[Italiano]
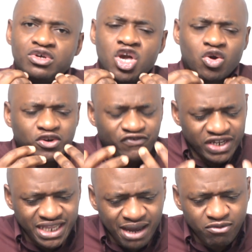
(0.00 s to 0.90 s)
Quando
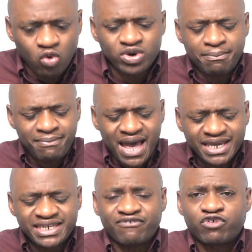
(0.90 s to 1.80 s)
vediamo una
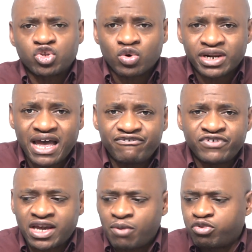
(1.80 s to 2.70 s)
macchina
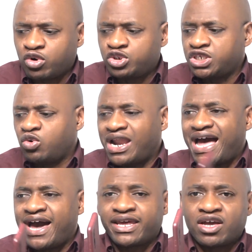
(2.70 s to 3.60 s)
fotografica oppure un
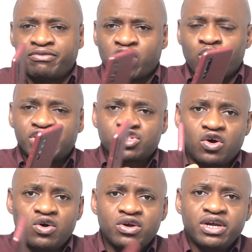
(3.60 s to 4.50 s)
cellulare come
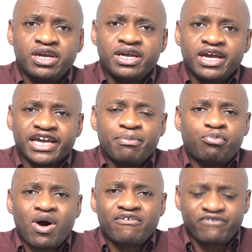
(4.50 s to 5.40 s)
questo, che
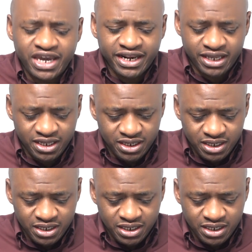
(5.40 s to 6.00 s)
può avere